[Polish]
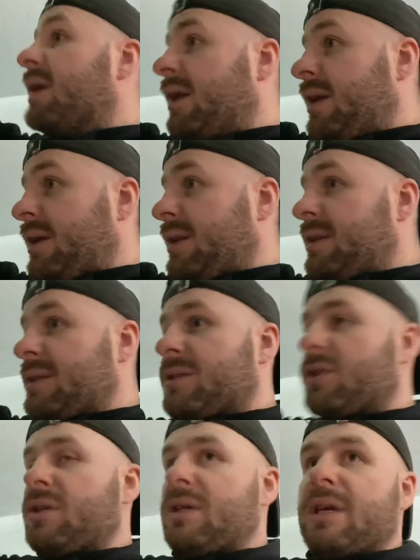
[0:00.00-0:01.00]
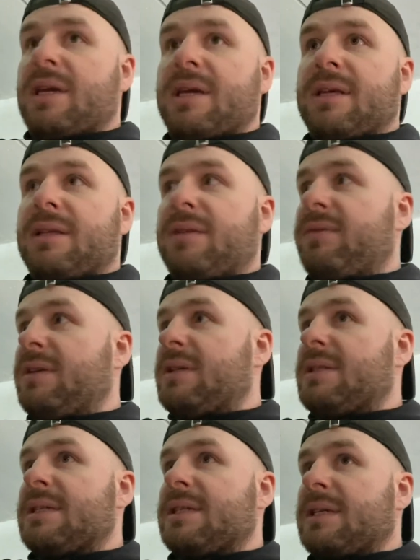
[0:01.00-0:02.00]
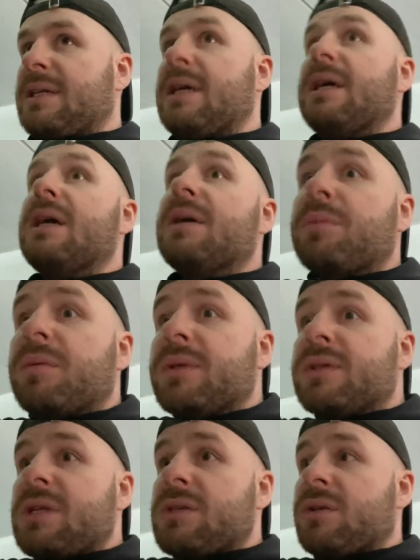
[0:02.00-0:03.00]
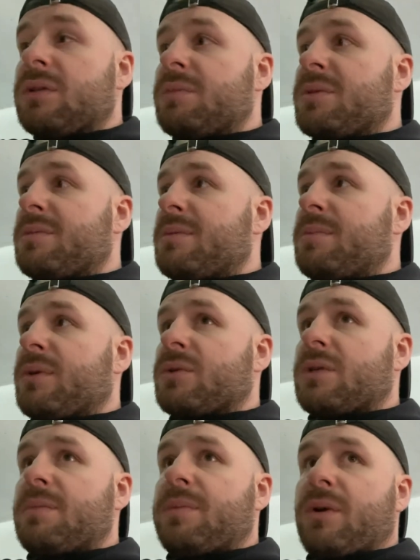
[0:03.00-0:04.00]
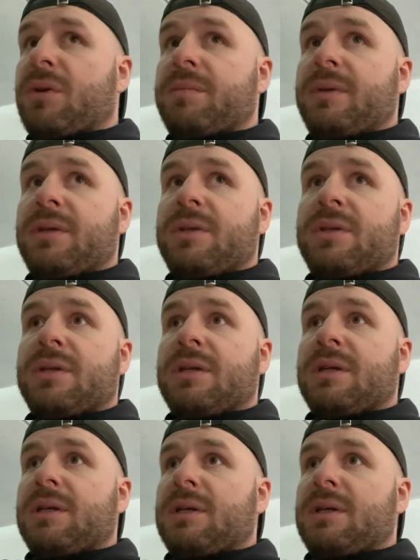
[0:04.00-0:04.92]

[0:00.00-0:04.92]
E, te skrzynie, ten filcyk, pomyśleć o tym, żeby boczki porobić.